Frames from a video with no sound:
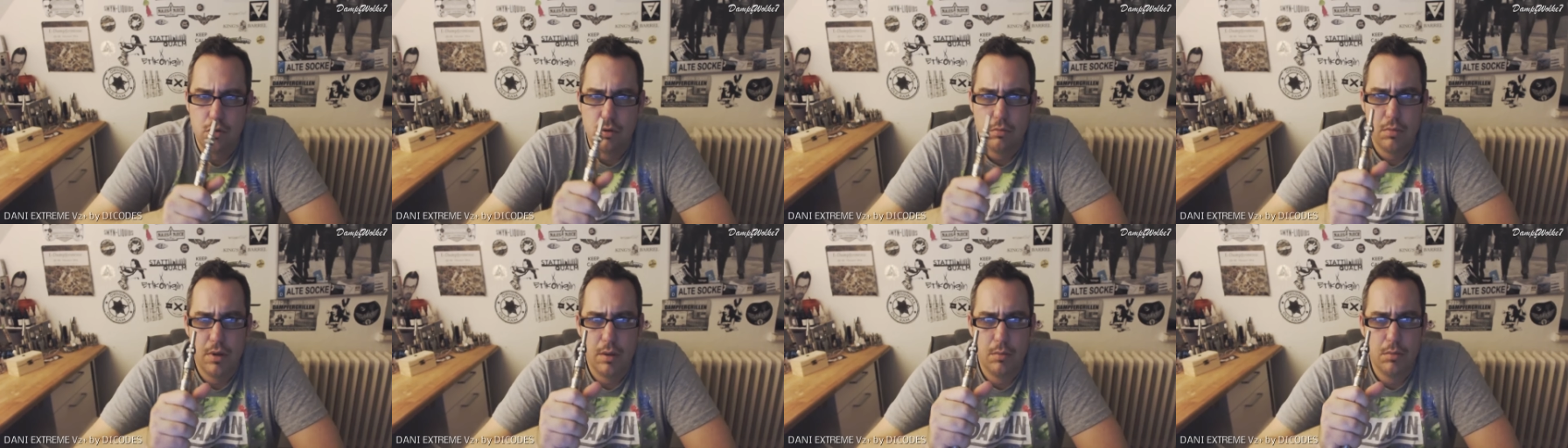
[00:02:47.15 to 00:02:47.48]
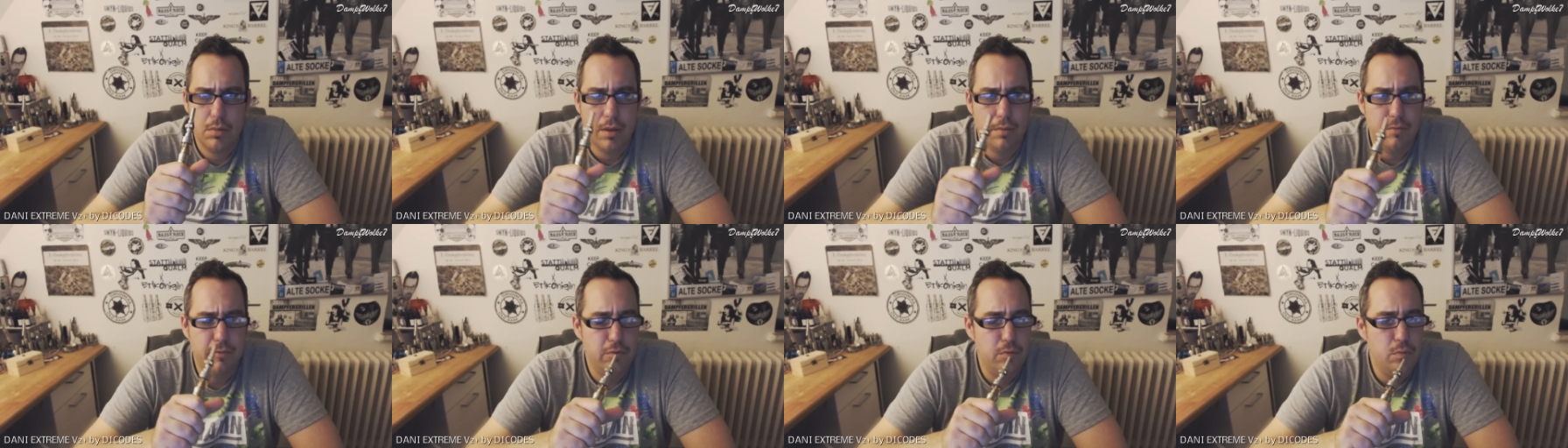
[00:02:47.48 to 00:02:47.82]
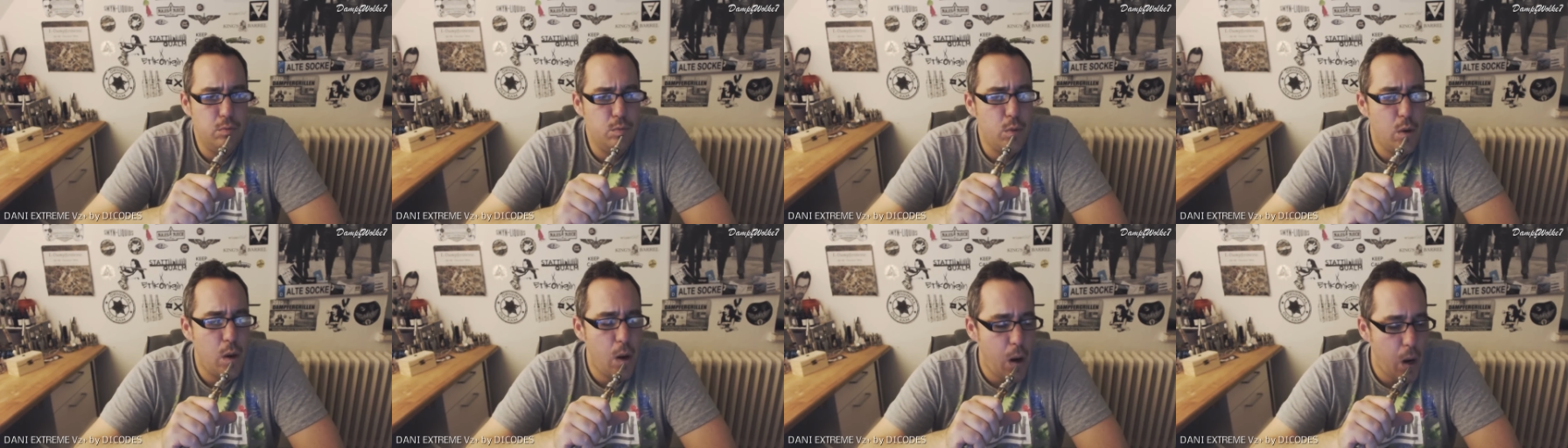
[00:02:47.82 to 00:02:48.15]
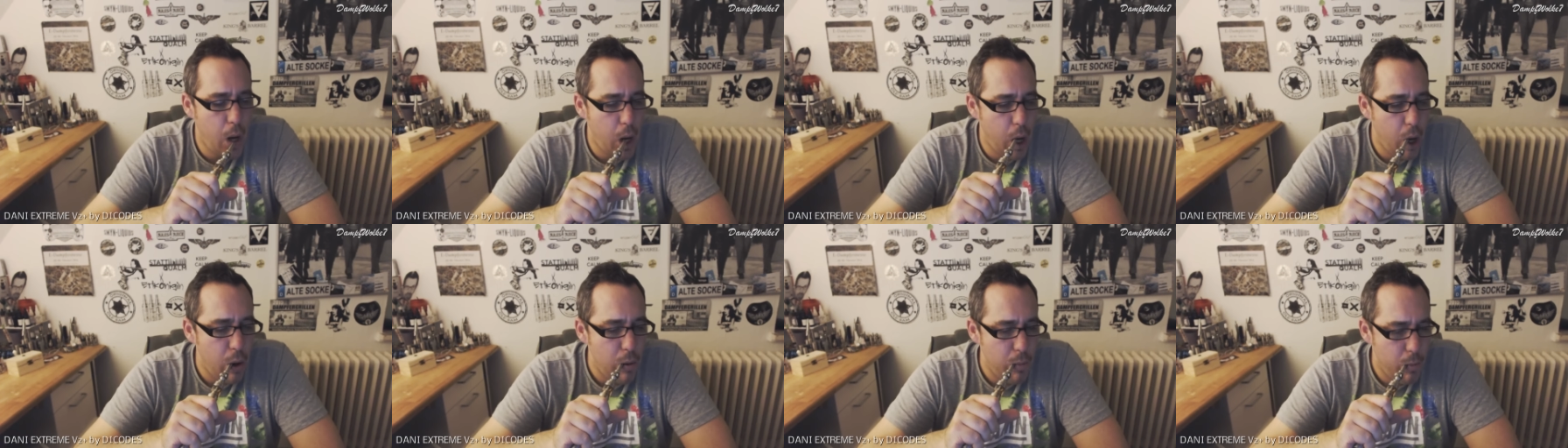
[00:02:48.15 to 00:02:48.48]
Und beim Dampfen.
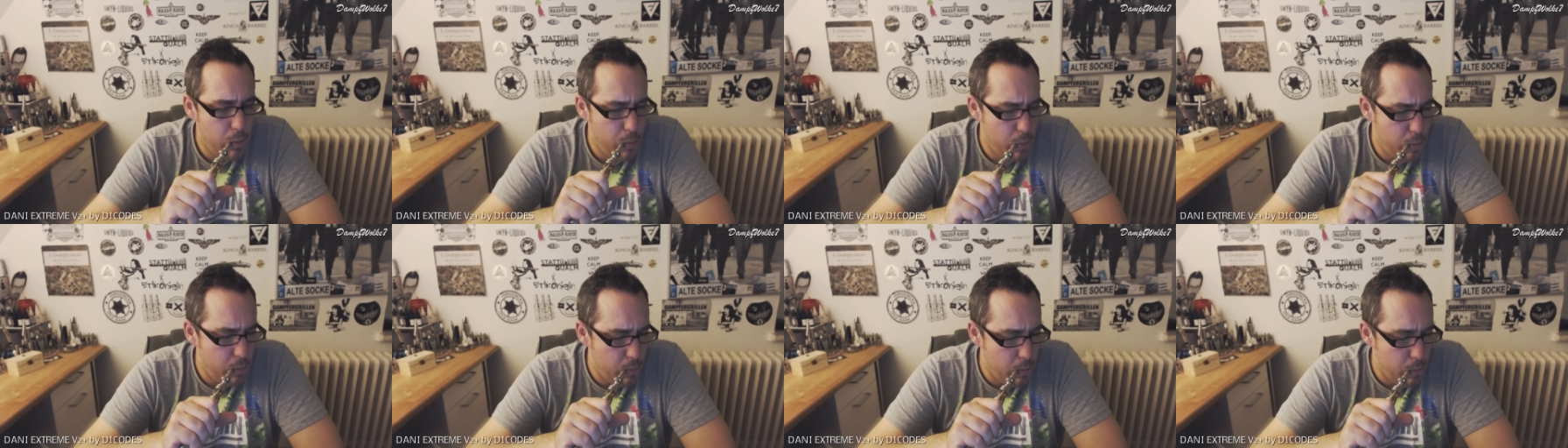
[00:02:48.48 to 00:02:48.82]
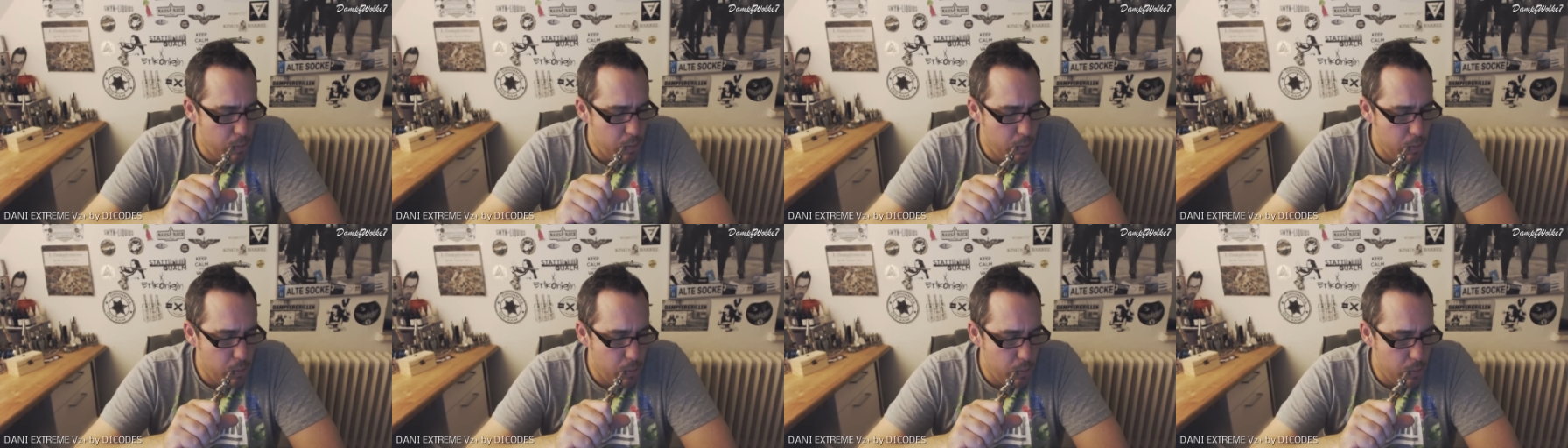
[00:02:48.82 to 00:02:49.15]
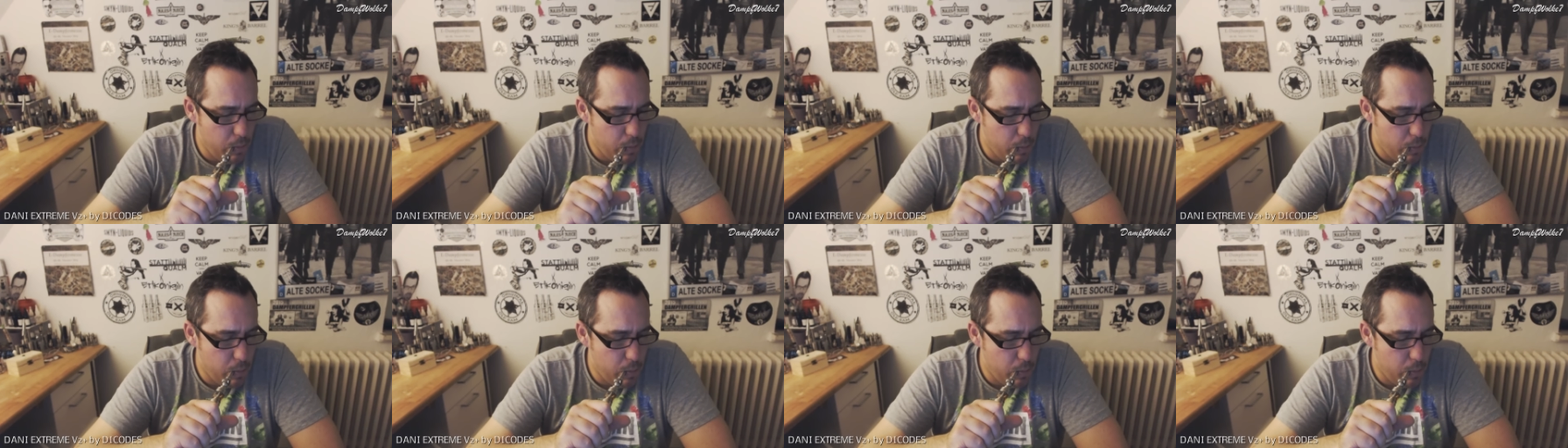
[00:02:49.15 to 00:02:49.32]
Mhm.